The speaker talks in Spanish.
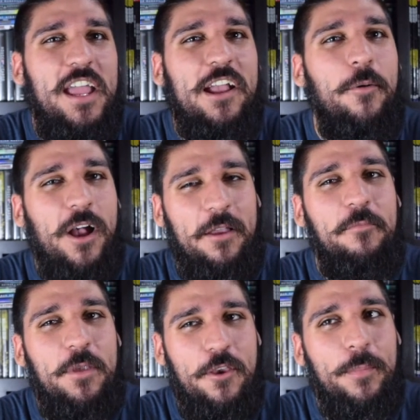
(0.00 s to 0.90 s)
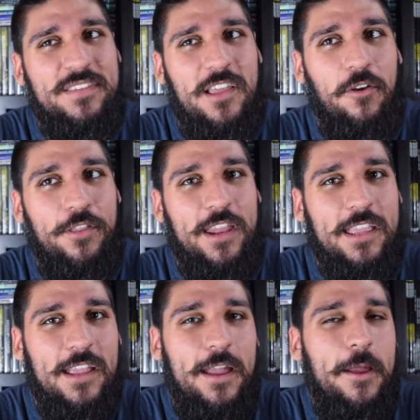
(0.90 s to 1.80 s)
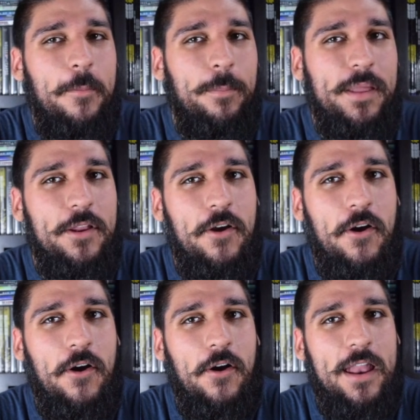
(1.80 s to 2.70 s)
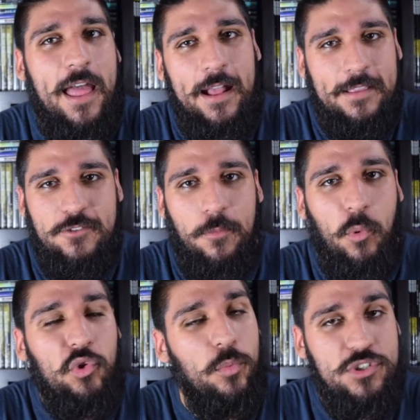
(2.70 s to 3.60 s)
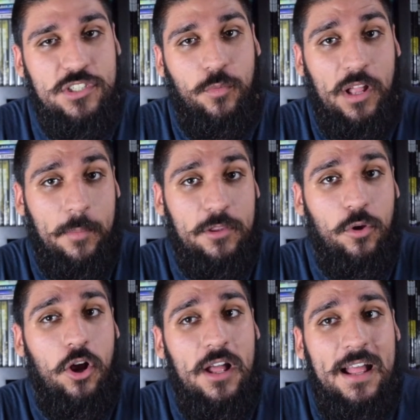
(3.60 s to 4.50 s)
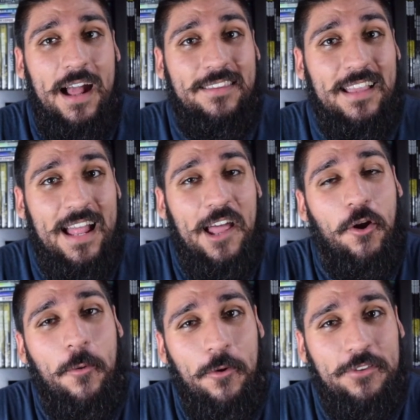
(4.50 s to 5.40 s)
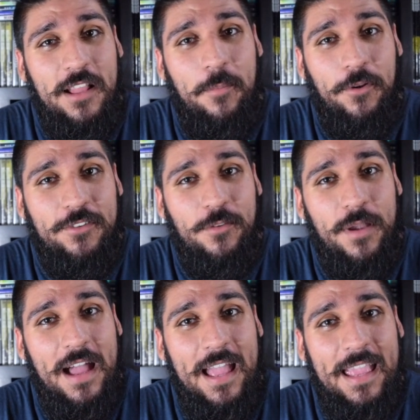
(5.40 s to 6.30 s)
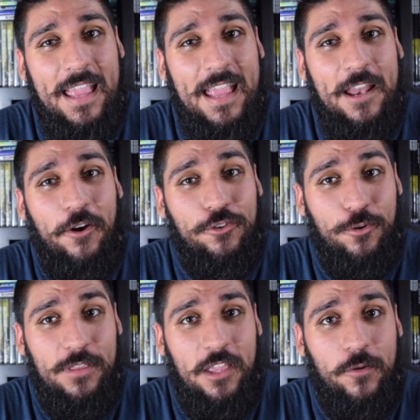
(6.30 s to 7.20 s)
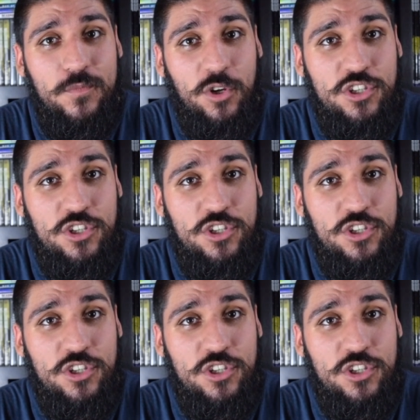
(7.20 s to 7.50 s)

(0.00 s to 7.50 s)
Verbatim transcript: es como que es medio pesado Drake. Pero nada, qué sé yo, me gustó muchísimo el capítulo. Así que nada, nos vemos la próxima en otro video. Chao,